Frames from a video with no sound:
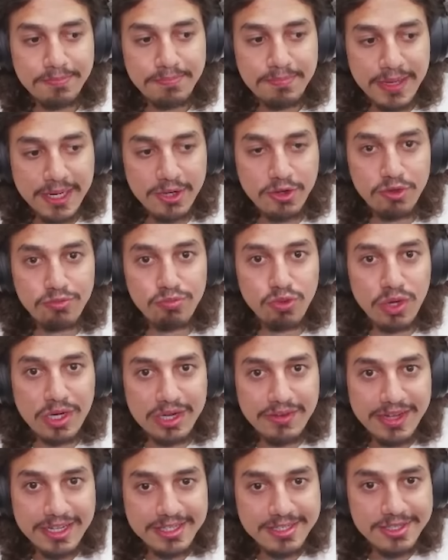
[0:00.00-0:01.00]
Pera aí, o Muca
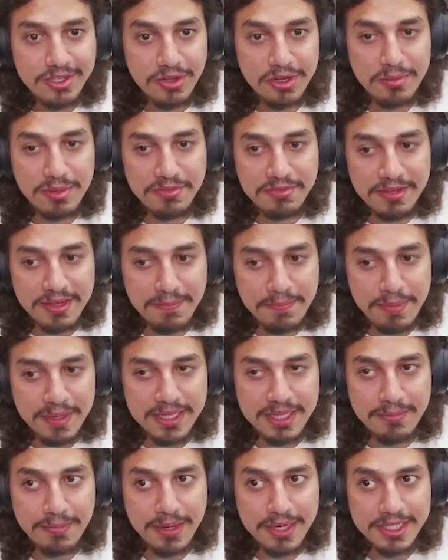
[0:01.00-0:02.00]
vai ser o MVP
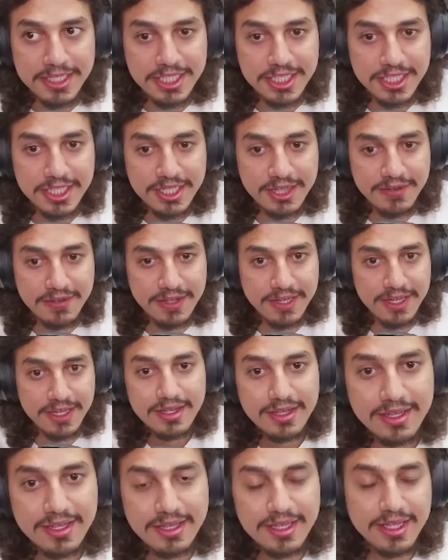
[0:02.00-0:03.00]
da partida, velho?
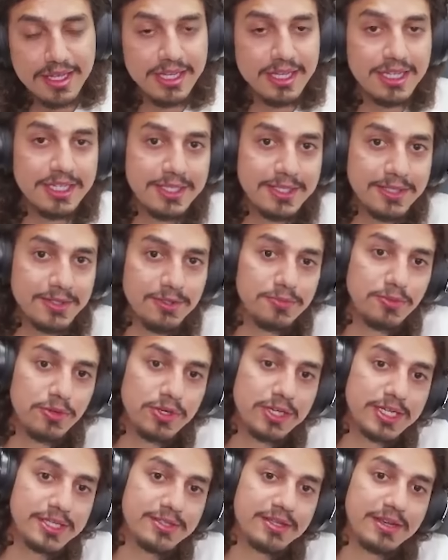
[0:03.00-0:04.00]
Que isso, o
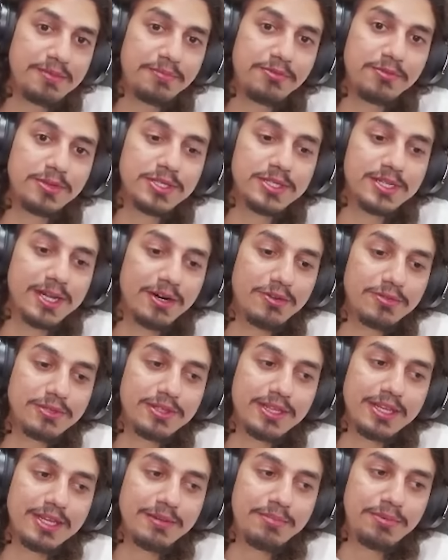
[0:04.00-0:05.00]
Muca veio buscar um
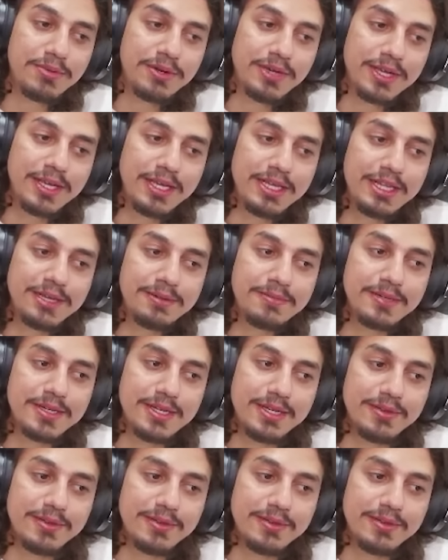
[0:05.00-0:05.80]
triplo ainda, mano.